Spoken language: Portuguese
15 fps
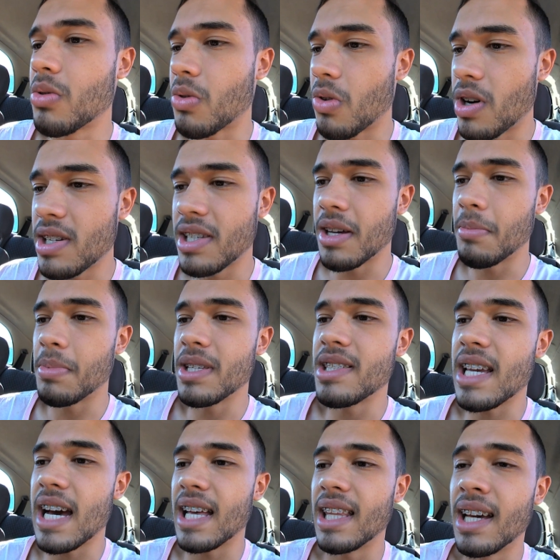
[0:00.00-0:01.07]
do Corsa,
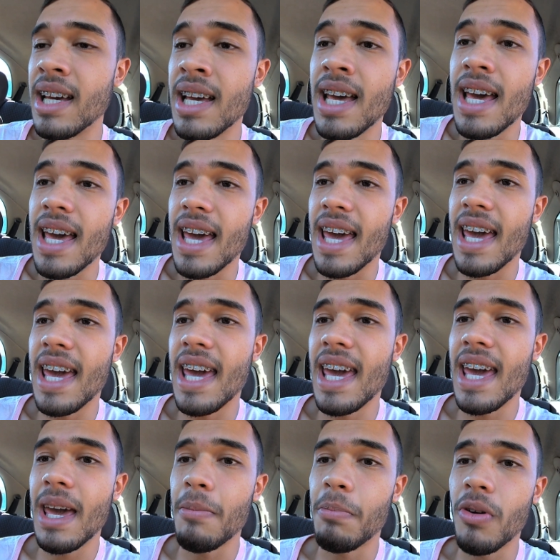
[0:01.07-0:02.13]
rapaziada. É,